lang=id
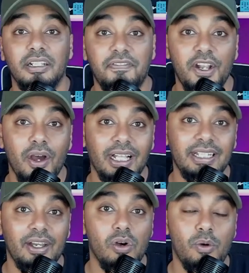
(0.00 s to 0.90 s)
Di video
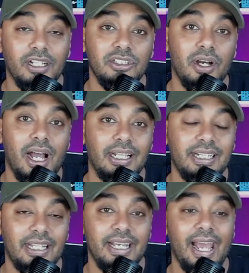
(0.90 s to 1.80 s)
kali ini gue mau kasih tahu ke
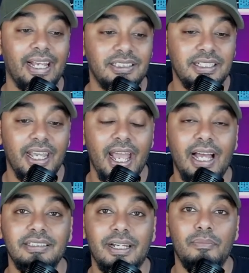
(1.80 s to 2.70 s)
kalian yang STY
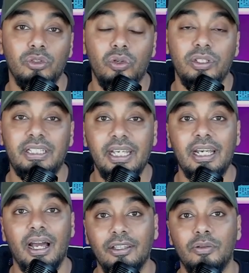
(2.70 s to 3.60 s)
ancam mundur
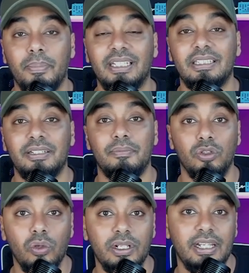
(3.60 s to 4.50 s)
jika ketum PSSI
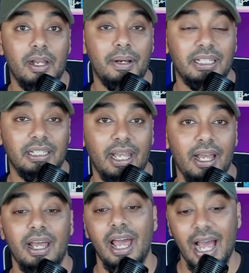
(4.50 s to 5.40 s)
mundur dari jabatannya.
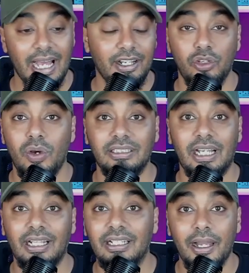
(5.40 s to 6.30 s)
Ada juga
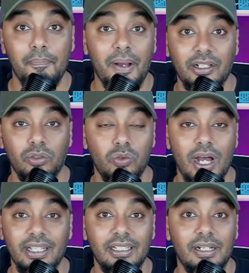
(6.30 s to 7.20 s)
saling lempar
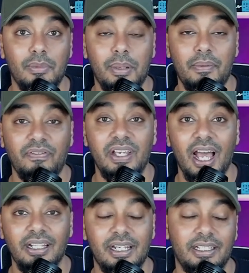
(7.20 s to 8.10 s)
tuduhan antara beberapa
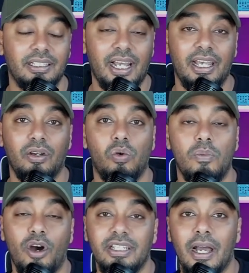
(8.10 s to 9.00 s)
pihak dan yang terakhir gue
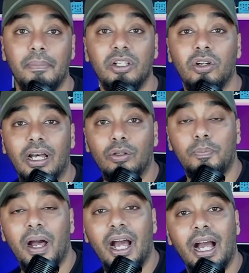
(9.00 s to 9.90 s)
mau ngajak menolak
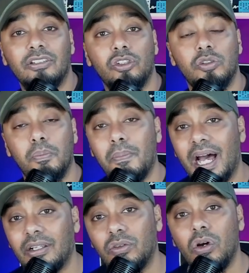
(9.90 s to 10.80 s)
lupa kasus
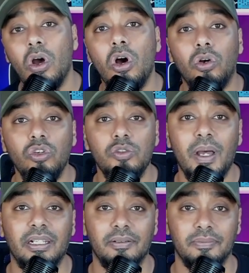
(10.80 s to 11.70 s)
Banu Rusman.